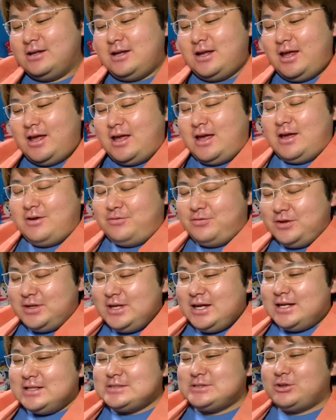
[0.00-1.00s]

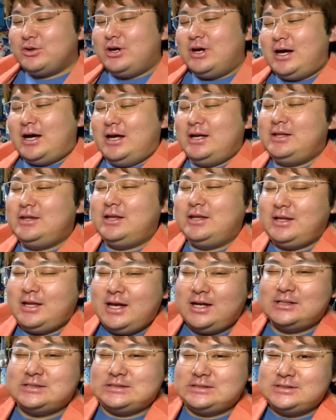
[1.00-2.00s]
フィギュアーツとかが入って
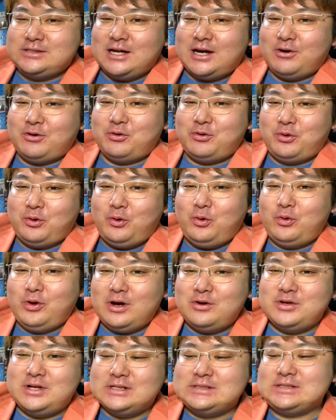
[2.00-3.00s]
てちっちゃい箱の方
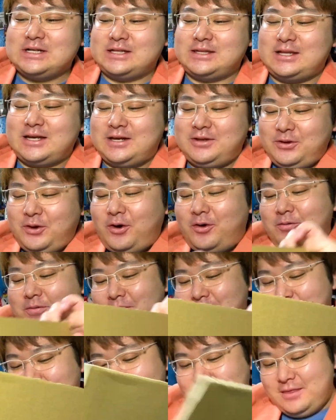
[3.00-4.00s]
が嬉しかったけど、
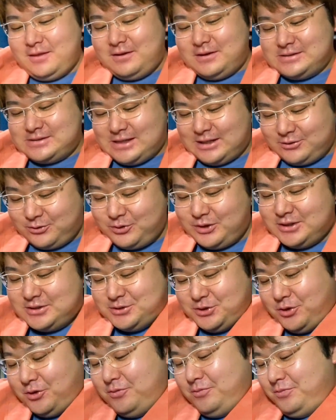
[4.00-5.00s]
さあどうで
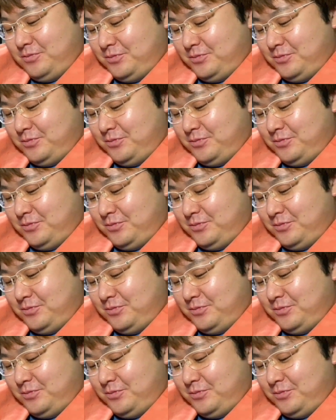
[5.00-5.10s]
しょう。